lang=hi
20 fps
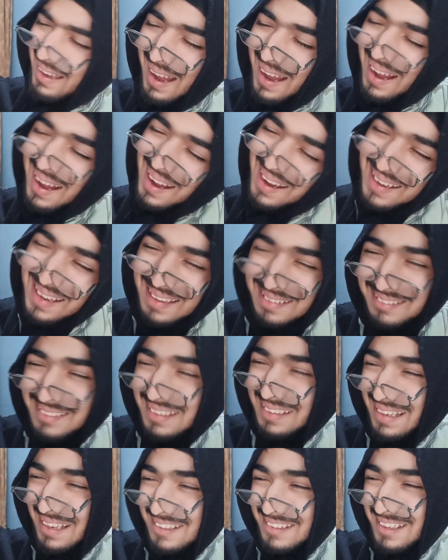हाँ हाँ
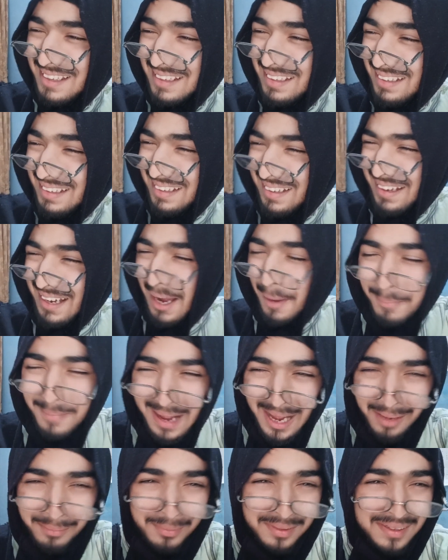कैंसिल कैंसिल अब
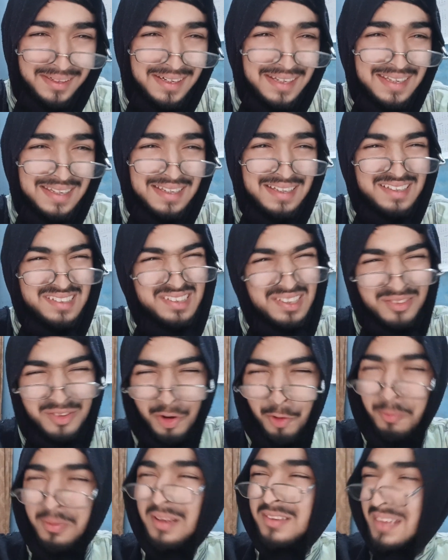काम करने नहीं सिर्फ
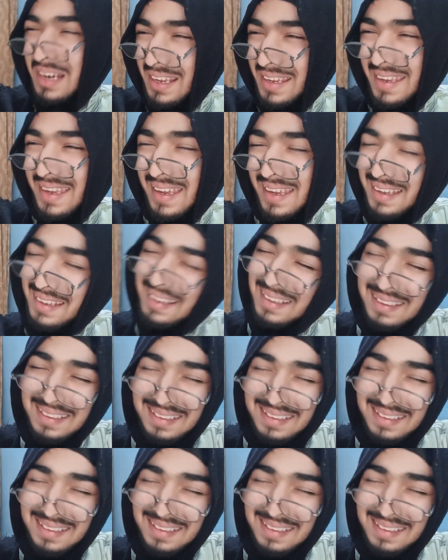घूमने चलेंगे